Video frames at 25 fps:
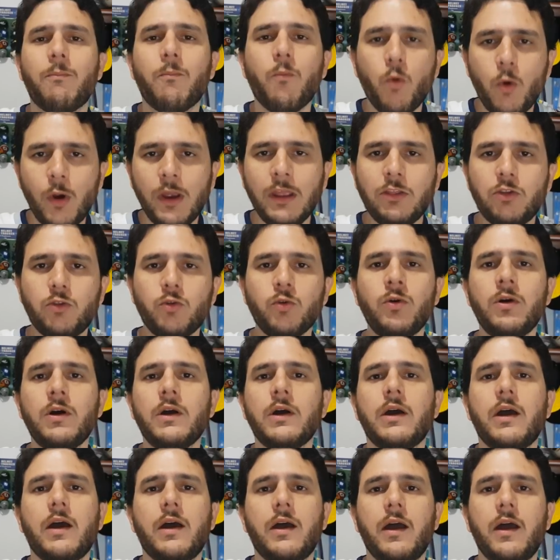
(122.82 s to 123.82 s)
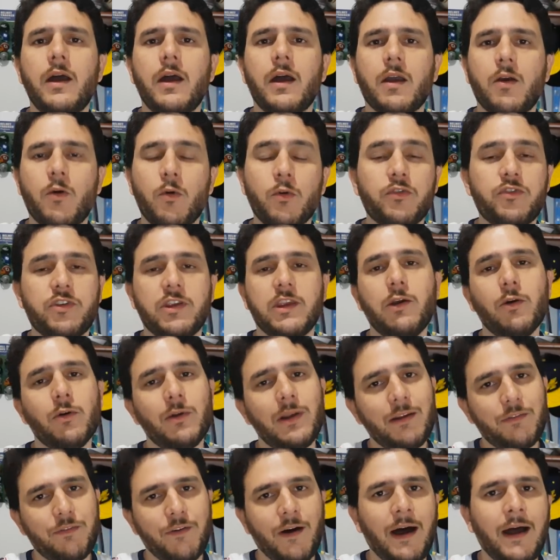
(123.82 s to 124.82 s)
muito, é, conseguiu
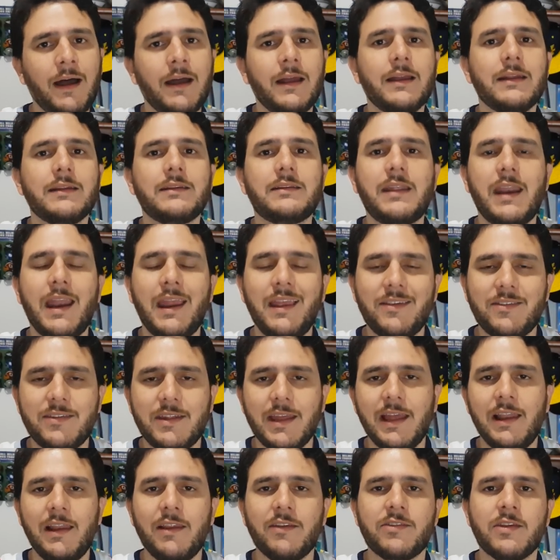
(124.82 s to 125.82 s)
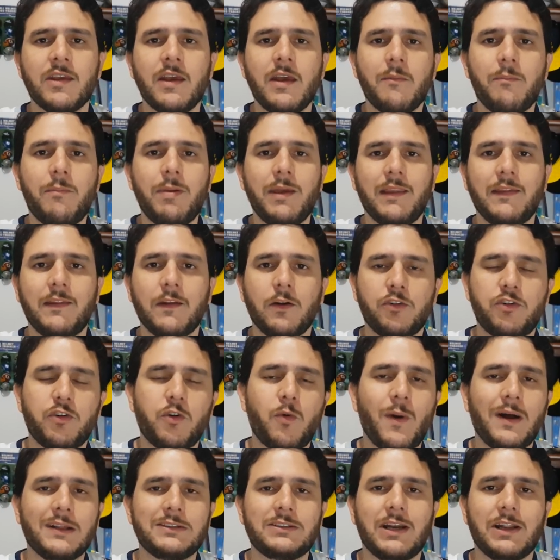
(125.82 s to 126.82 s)
levar três deles, perdeu de
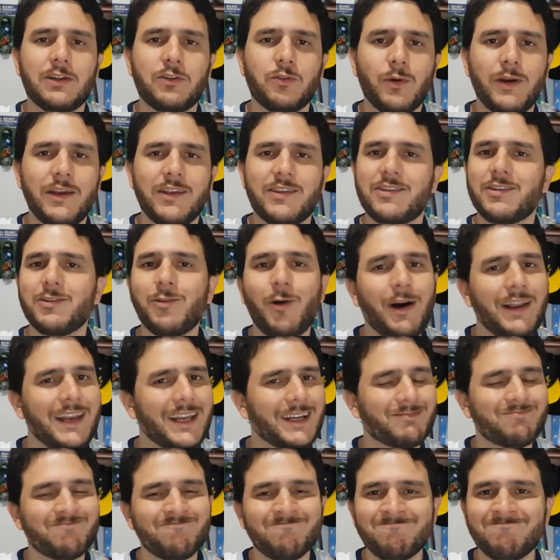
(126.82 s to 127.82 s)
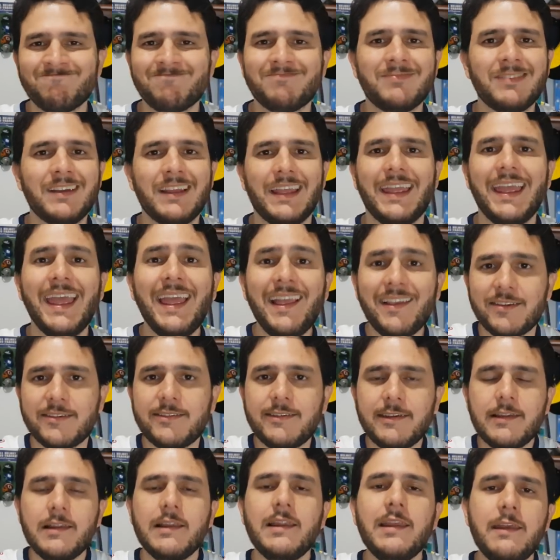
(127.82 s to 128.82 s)
4 a 2. Olha,
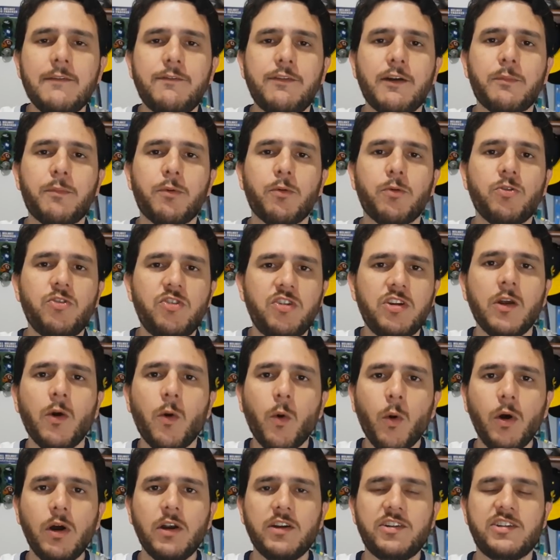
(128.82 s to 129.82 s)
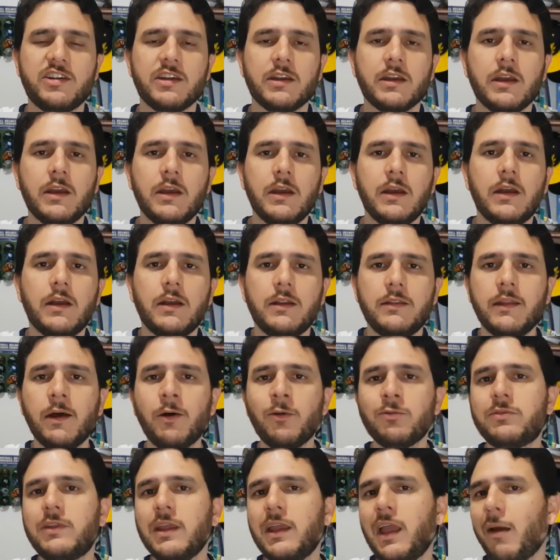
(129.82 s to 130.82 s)
esse Liverpool de hoje
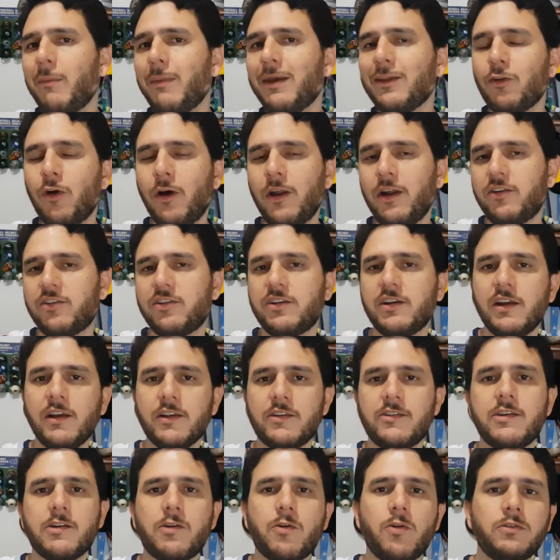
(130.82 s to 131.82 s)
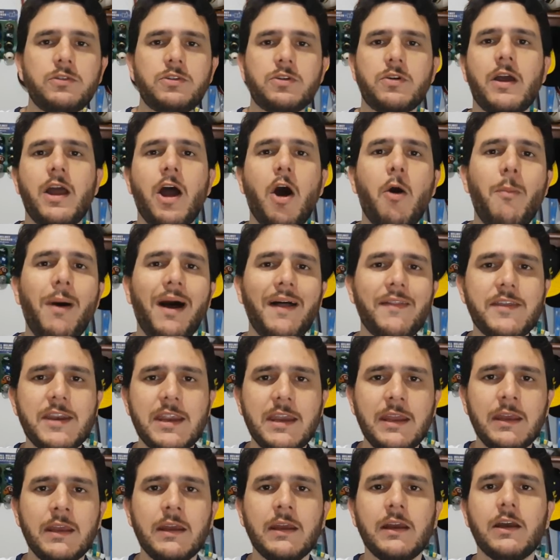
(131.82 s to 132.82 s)
não tem a menor chance contra o Real
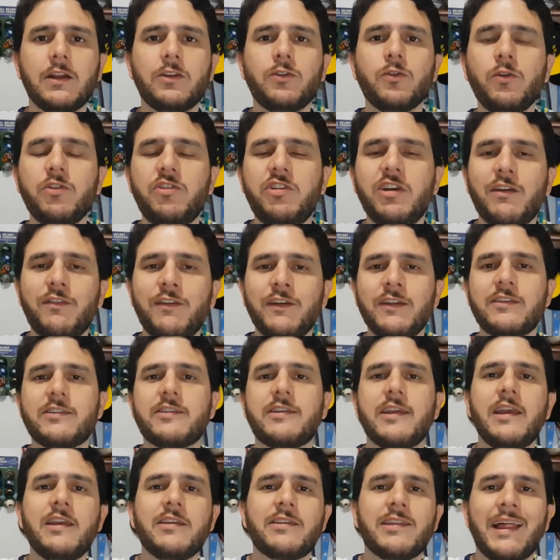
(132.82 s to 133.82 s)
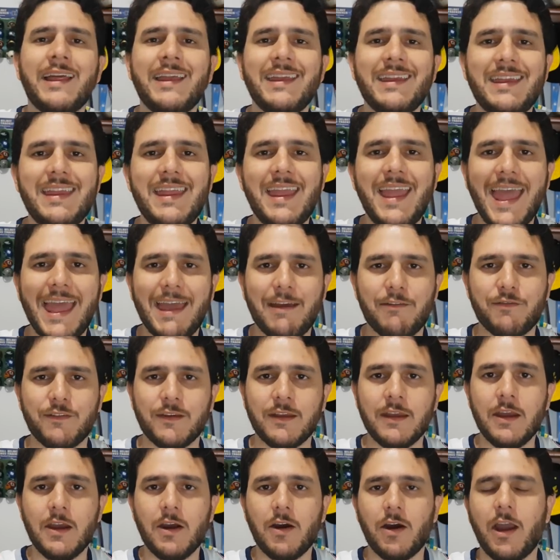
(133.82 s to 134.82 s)
Madrid no dia 26 lá em Kiev.
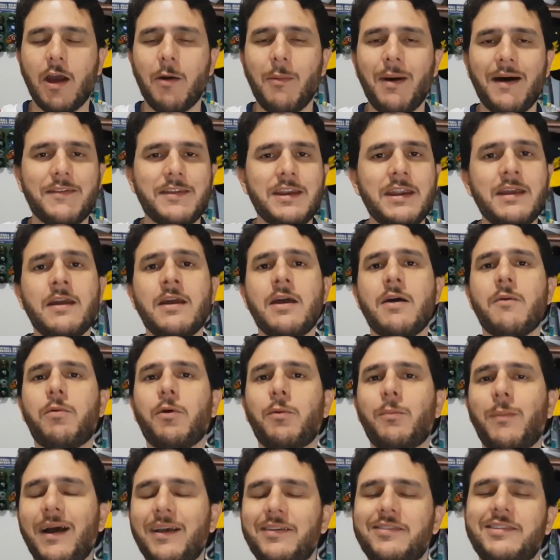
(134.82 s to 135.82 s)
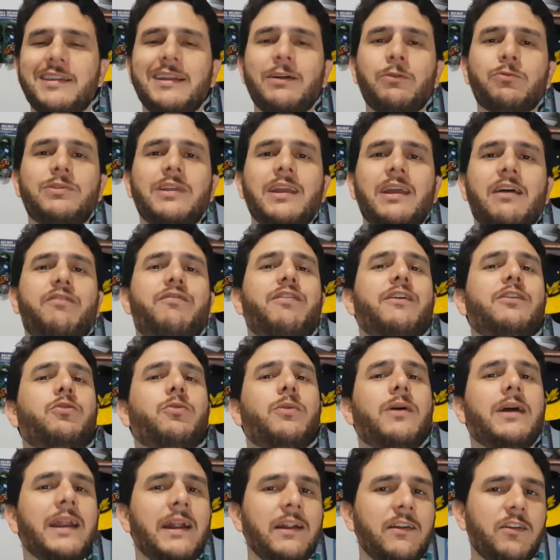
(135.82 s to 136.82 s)
O Real Madrid, por mais que não tenha feito
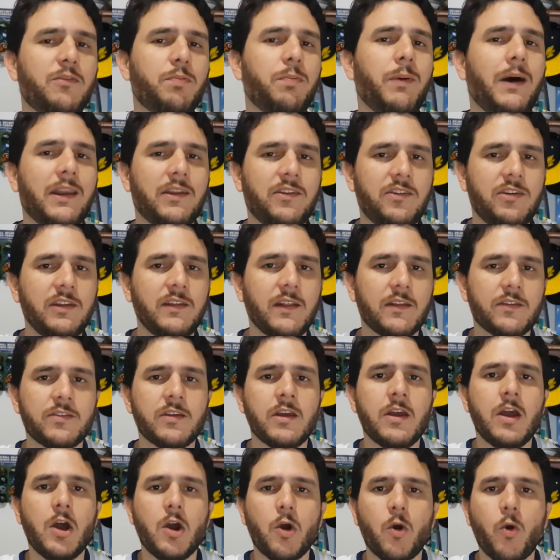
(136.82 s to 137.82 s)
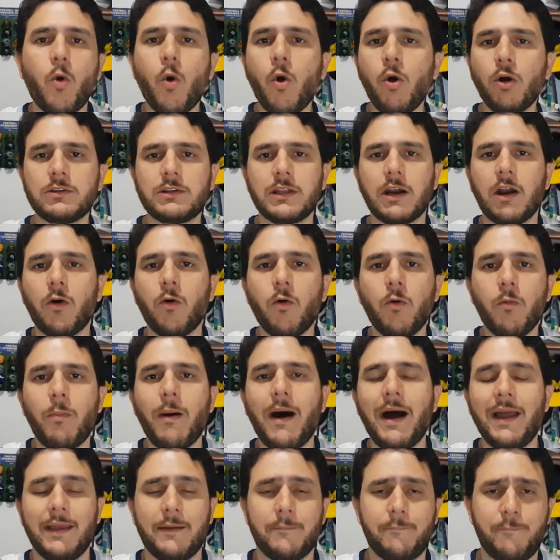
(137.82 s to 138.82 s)
grandes partidas contra o
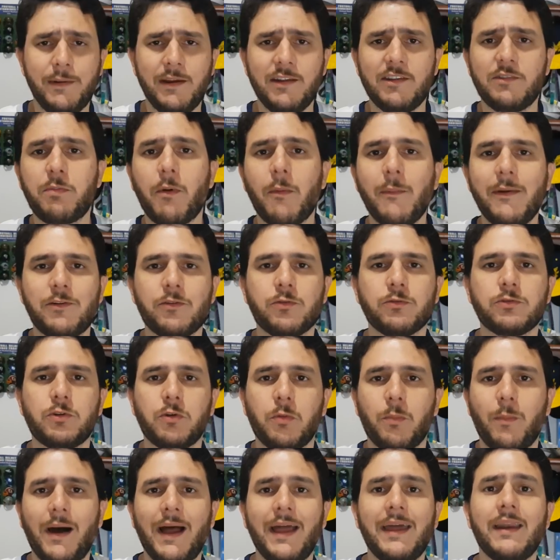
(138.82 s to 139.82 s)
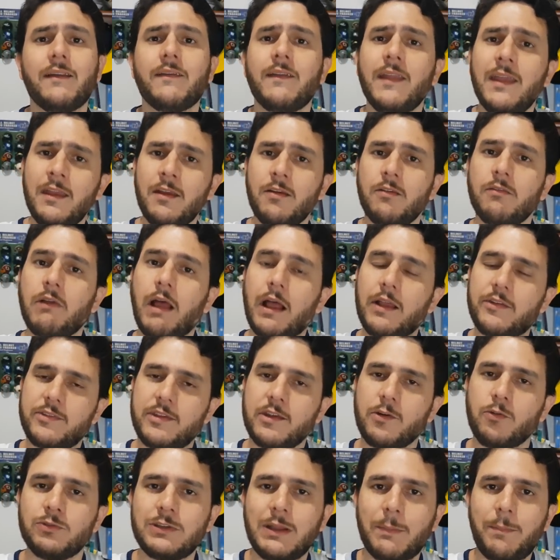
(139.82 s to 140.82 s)
Bayern, principalmente contra o Bayern, nem a
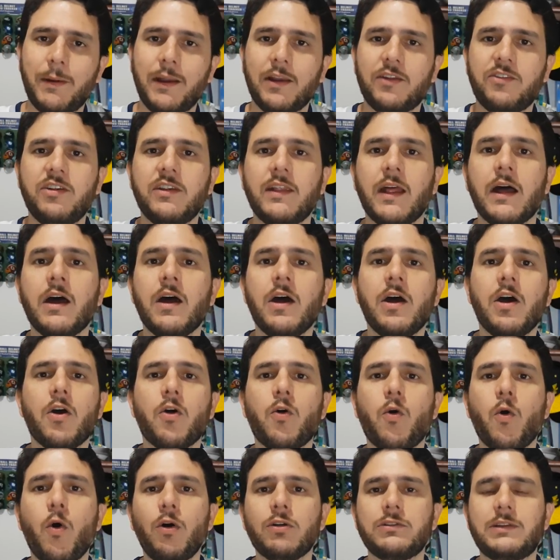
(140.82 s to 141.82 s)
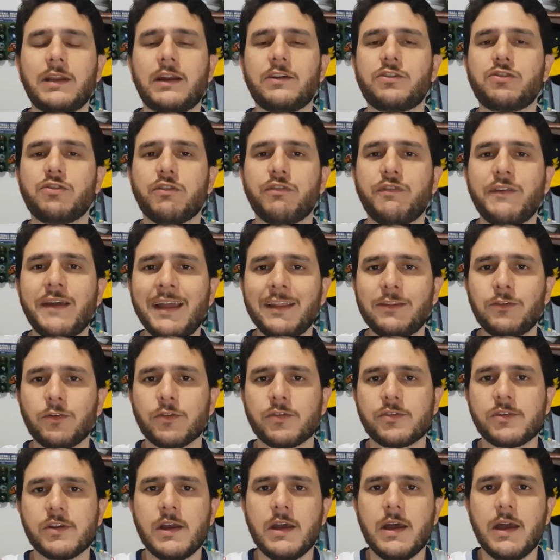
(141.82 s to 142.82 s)
segunda partida contra a
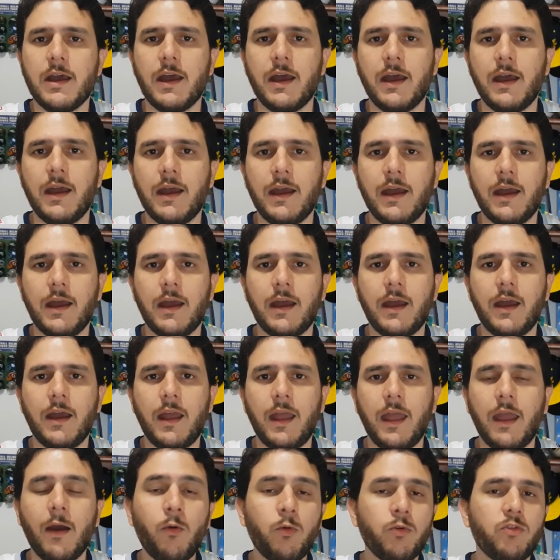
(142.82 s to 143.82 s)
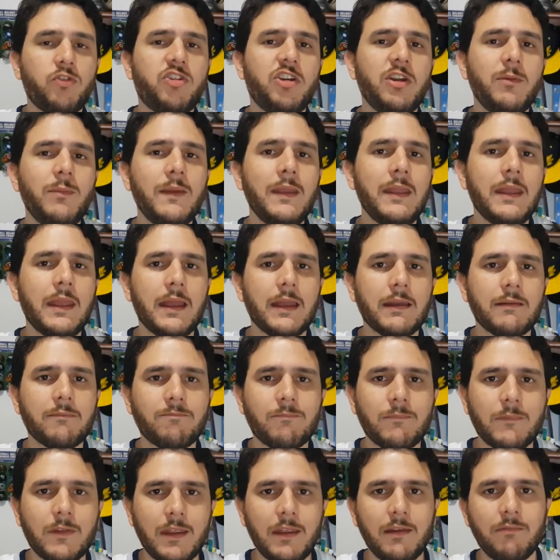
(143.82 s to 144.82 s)
Juventus, é, é um time
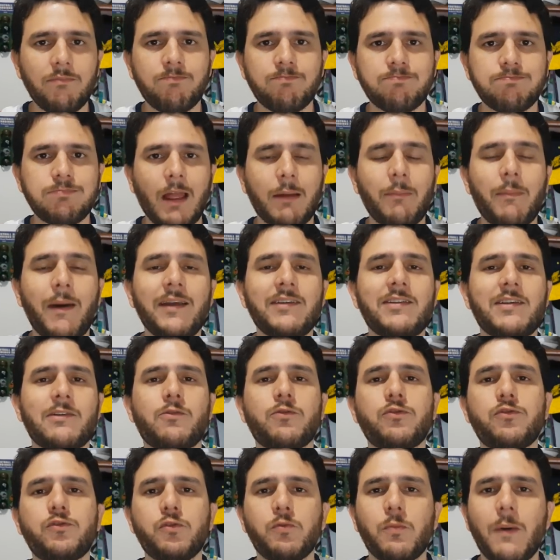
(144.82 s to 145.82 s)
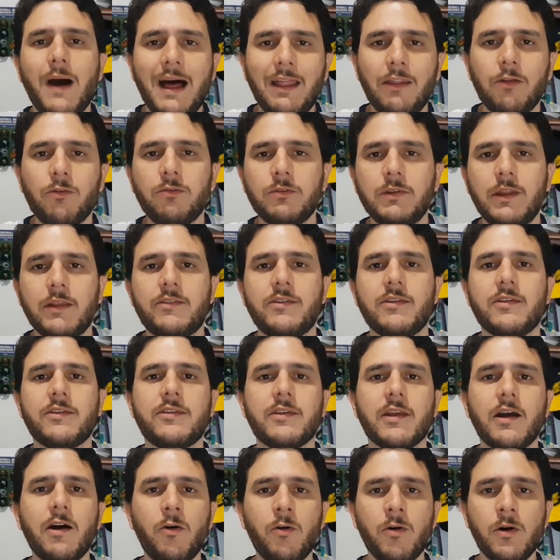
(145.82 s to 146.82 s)
que está mais acostumado com
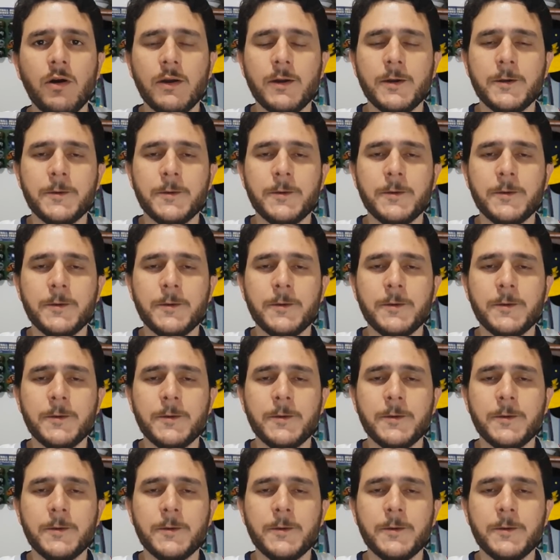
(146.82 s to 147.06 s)
decisão